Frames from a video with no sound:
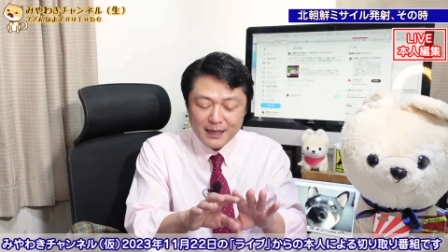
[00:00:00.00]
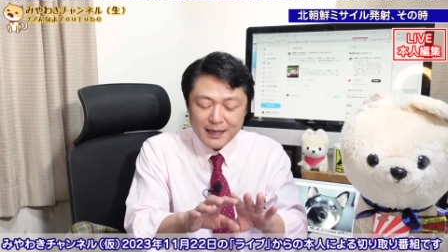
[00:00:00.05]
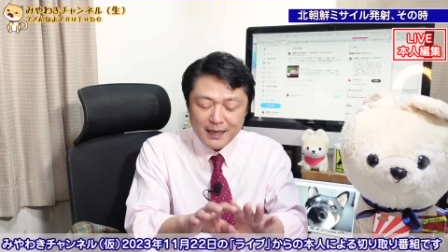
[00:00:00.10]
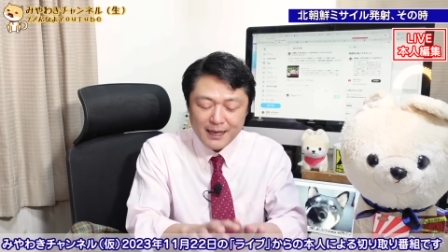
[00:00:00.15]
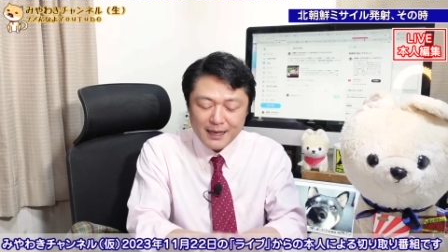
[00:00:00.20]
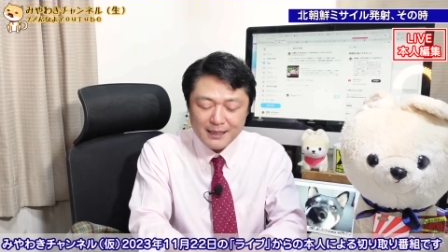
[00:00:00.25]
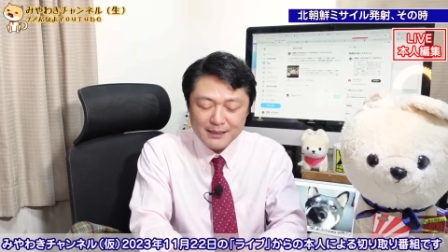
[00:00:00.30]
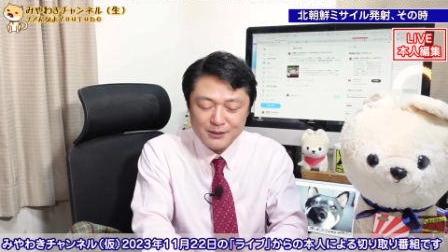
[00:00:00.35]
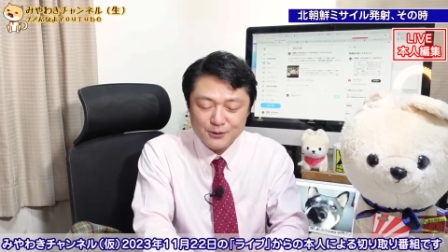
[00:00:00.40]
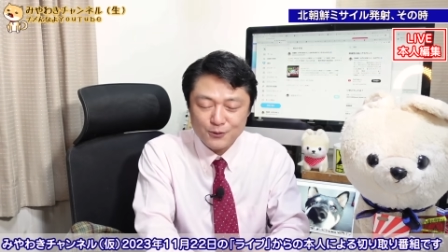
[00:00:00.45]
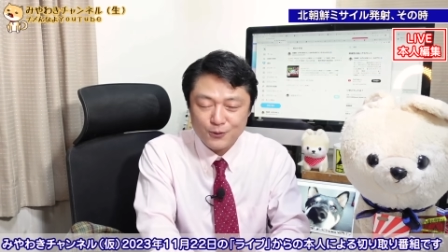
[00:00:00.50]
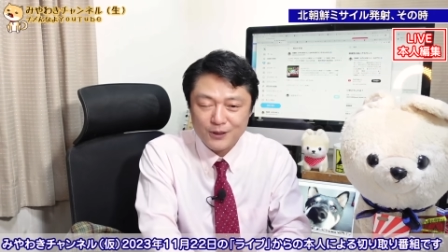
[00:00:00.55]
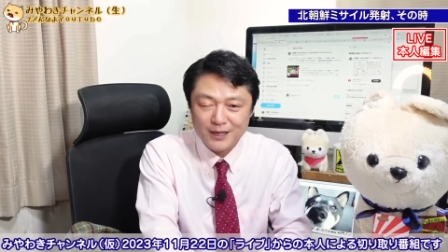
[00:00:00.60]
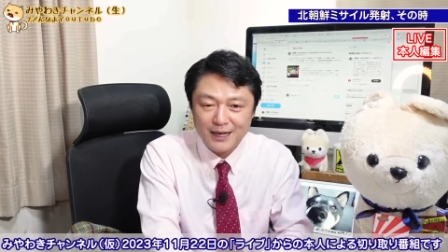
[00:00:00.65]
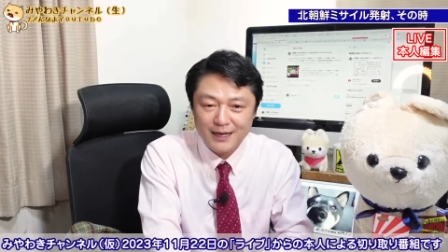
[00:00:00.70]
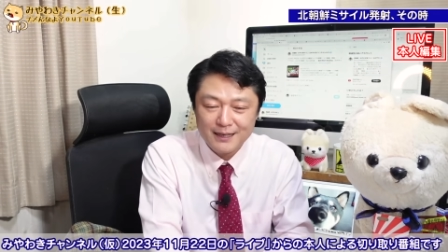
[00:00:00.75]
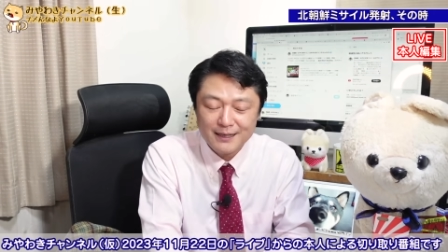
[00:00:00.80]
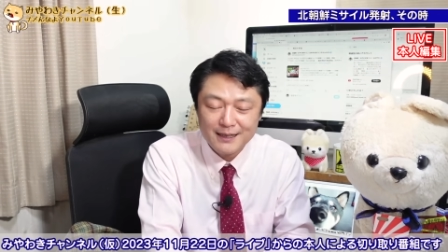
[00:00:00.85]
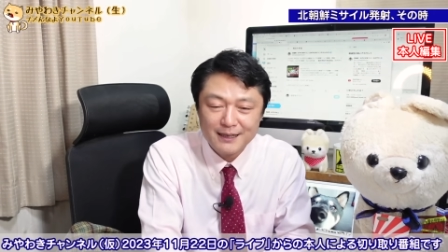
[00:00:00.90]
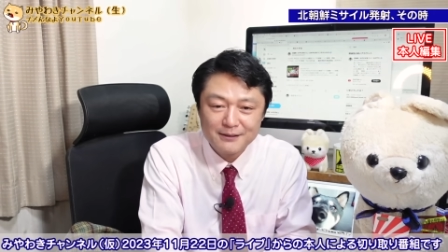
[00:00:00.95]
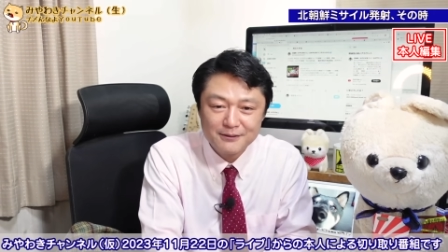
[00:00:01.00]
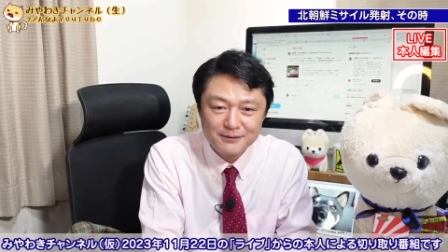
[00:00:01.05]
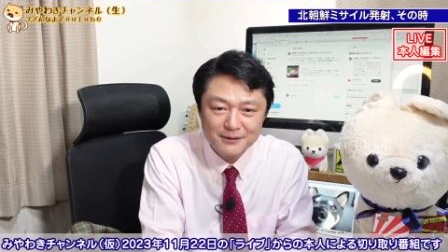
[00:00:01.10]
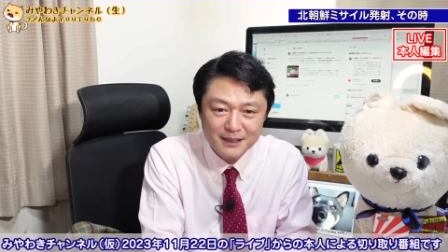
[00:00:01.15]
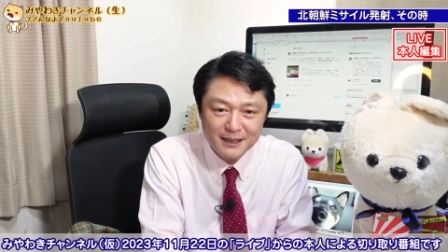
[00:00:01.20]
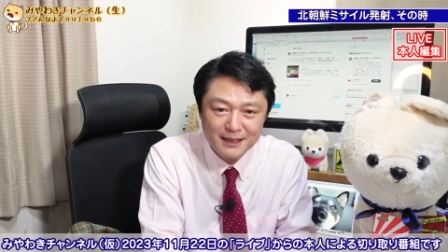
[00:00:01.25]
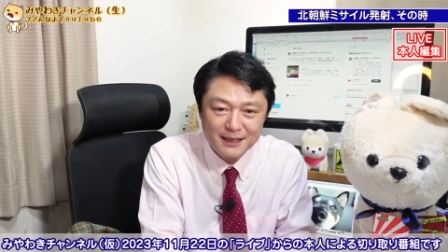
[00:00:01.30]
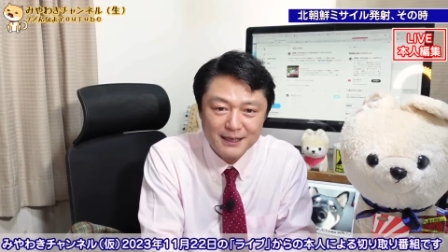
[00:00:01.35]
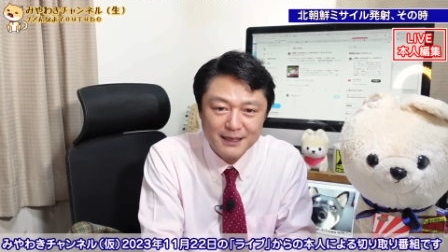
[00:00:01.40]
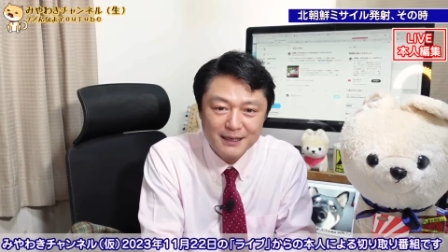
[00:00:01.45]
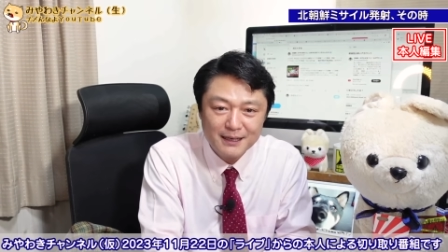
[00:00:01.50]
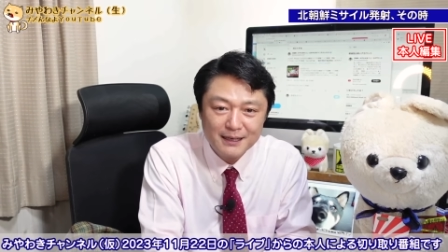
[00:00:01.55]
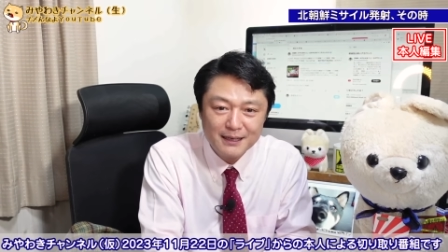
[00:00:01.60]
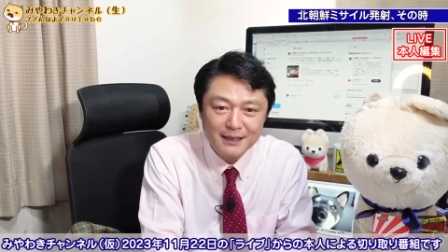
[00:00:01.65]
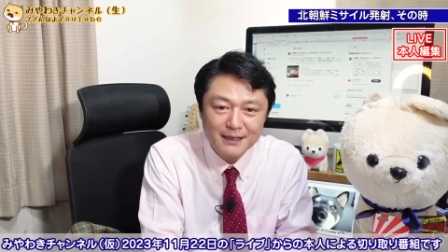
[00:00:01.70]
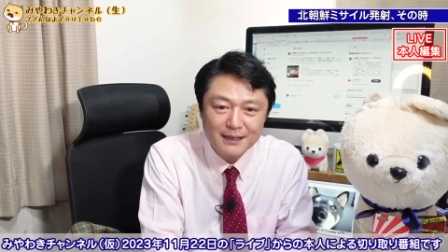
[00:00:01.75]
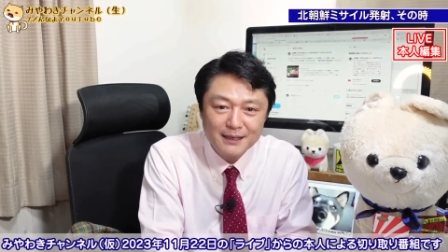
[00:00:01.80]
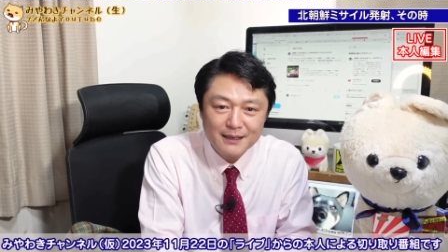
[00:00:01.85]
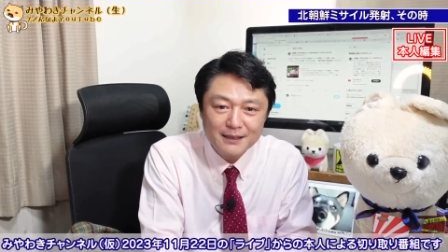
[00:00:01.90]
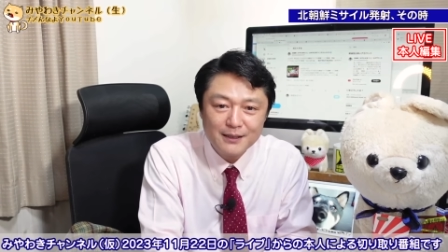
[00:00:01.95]
平時の感覚で
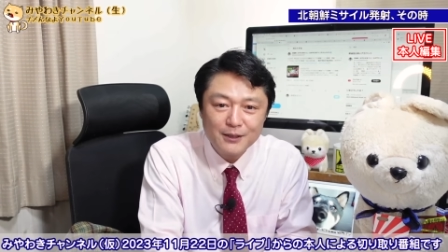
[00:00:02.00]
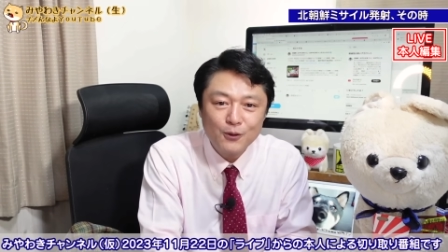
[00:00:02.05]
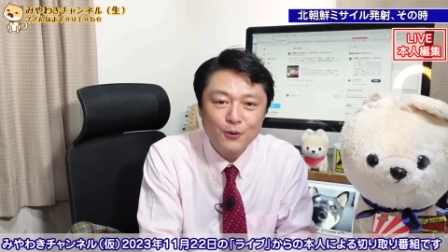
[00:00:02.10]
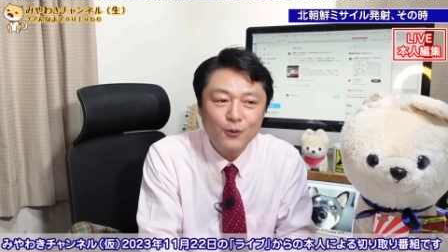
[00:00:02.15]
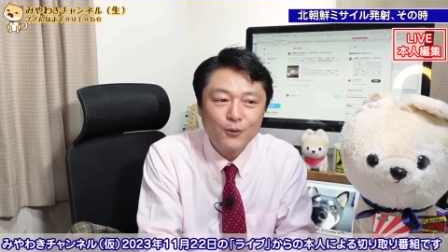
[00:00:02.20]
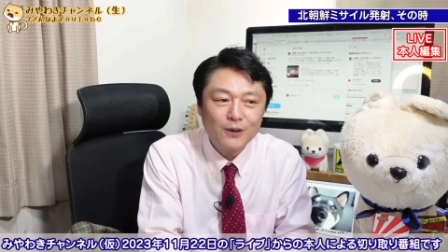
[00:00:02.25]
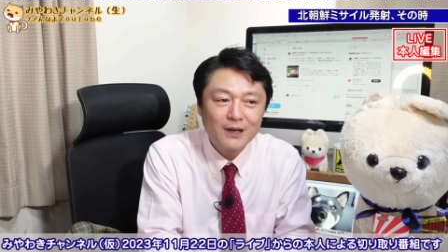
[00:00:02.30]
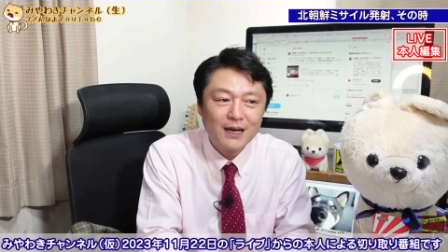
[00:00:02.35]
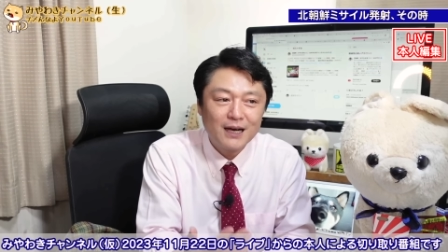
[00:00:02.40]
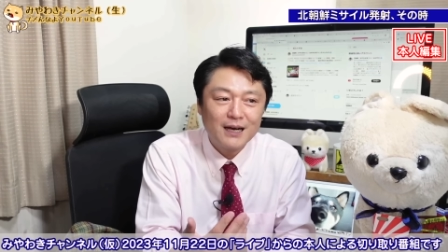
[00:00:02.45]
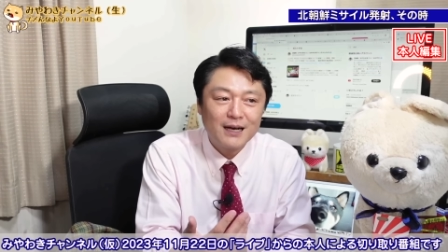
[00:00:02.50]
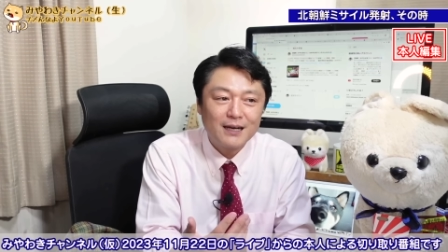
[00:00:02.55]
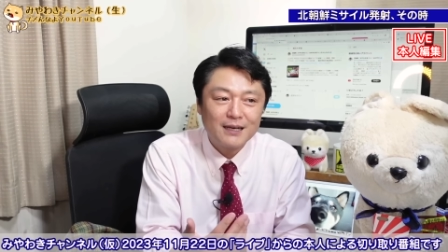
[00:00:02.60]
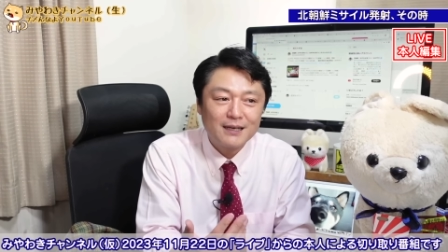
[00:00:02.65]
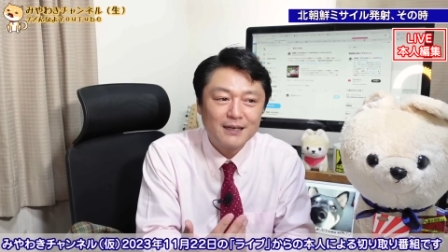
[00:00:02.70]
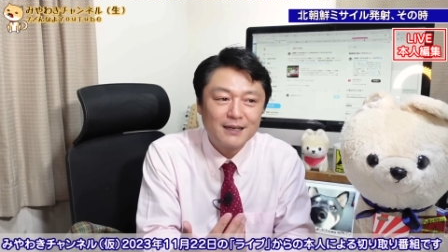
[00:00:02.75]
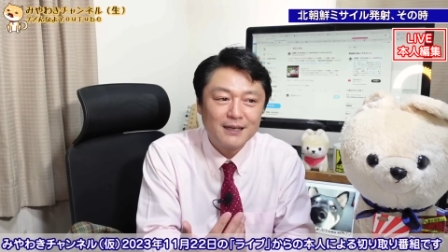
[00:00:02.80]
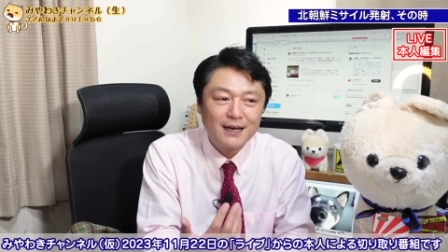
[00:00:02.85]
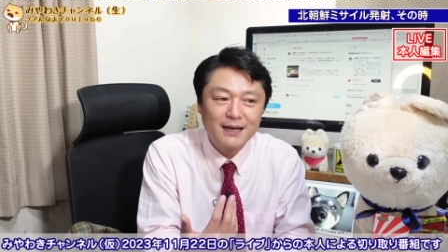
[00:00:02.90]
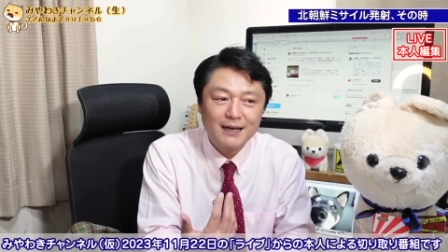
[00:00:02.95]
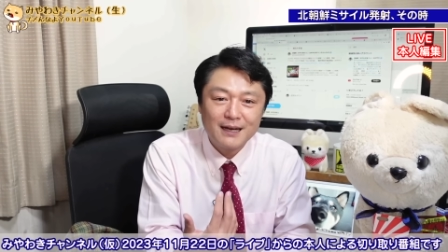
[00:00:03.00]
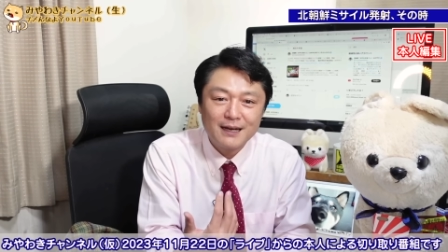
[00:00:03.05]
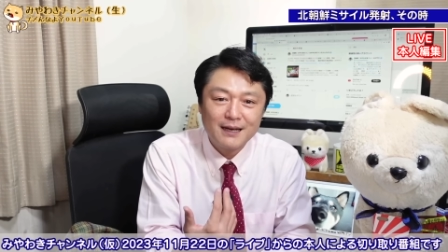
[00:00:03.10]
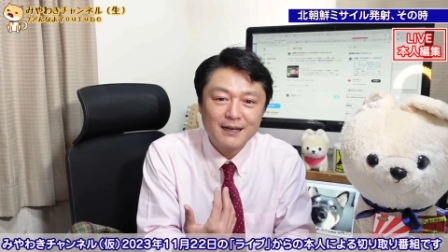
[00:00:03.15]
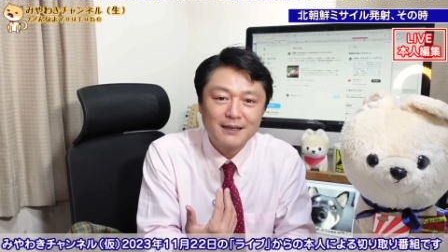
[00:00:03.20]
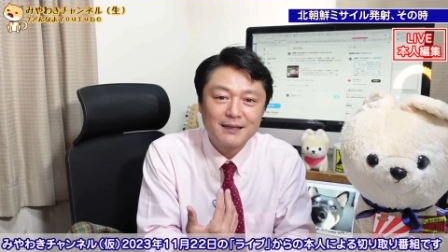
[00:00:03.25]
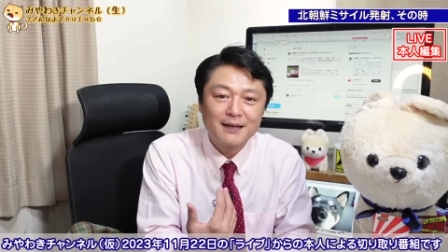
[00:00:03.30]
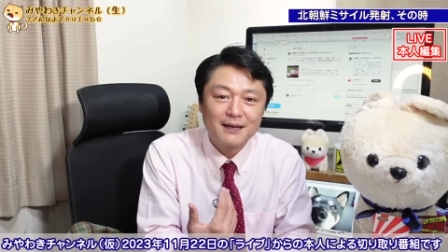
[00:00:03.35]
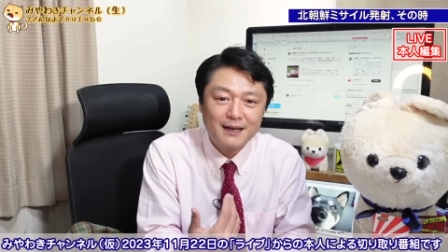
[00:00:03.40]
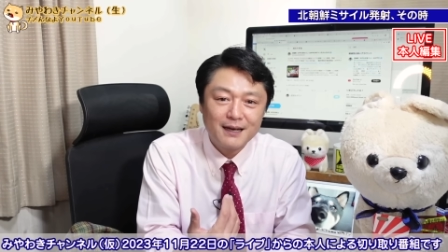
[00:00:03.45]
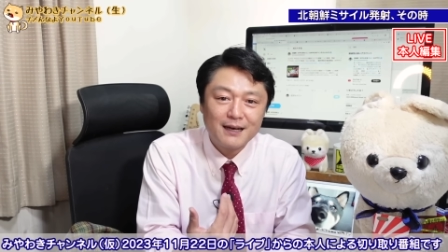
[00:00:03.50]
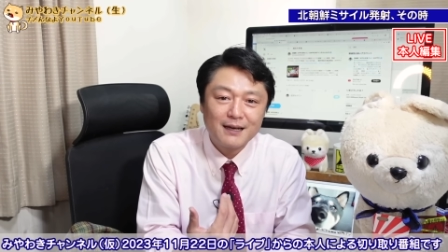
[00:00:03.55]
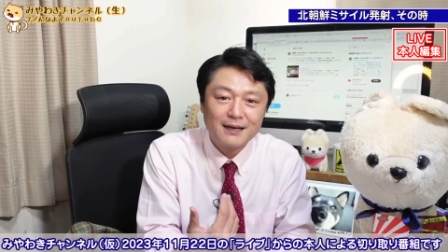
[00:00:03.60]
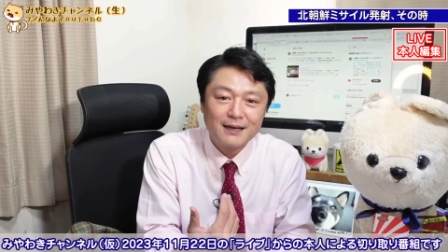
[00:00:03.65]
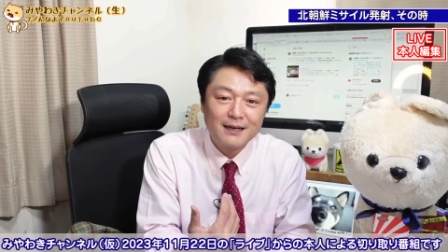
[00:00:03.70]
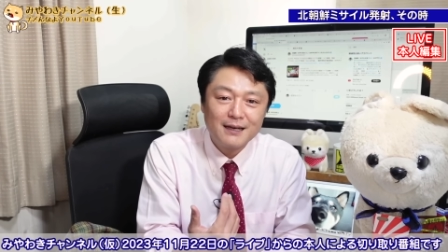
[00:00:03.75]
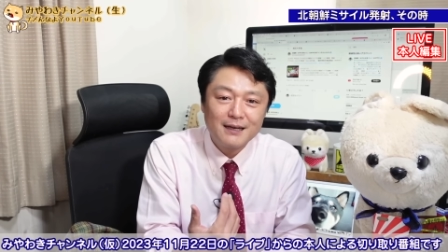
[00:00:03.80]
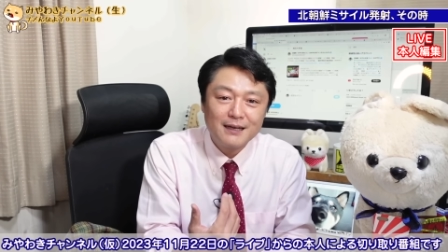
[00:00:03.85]
日本がやられたら、